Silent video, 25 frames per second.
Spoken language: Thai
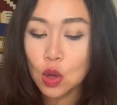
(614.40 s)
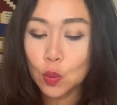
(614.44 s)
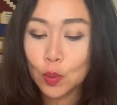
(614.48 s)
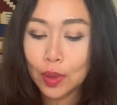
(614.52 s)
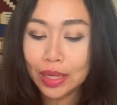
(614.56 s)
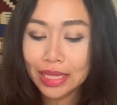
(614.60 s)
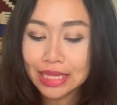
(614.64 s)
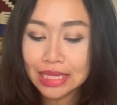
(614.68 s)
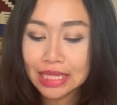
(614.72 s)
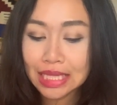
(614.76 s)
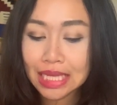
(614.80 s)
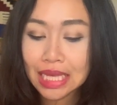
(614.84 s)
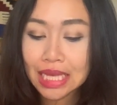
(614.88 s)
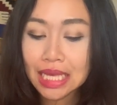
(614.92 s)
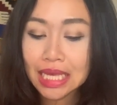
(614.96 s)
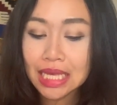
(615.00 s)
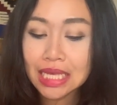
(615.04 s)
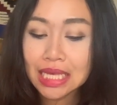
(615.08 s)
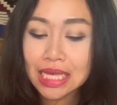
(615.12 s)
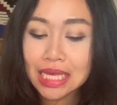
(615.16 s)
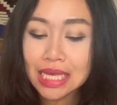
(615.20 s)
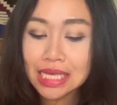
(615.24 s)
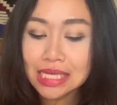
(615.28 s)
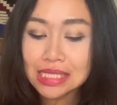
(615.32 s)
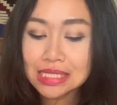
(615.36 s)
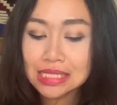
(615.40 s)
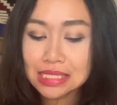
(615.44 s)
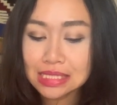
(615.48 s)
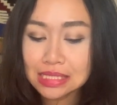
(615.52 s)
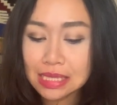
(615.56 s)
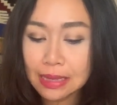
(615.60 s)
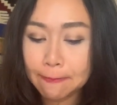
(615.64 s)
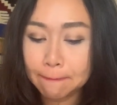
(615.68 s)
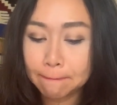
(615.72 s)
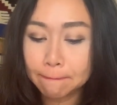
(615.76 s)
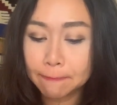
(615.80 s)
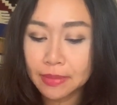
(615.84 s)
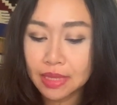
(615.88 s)
วันที่
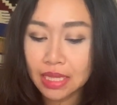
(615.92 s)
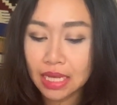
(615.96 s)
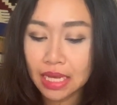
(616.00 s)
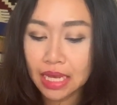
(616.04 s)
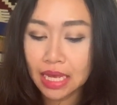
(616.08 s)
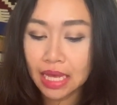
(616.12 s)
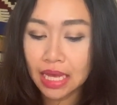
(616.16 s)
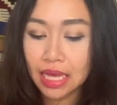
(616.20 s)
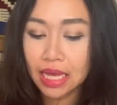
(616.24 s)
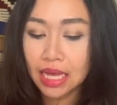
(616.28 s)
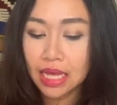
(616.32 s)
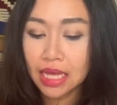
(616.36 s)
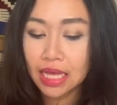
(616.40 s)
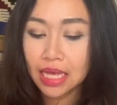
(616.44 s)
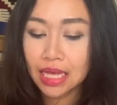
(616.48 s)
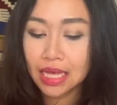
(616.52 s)
20นะคะ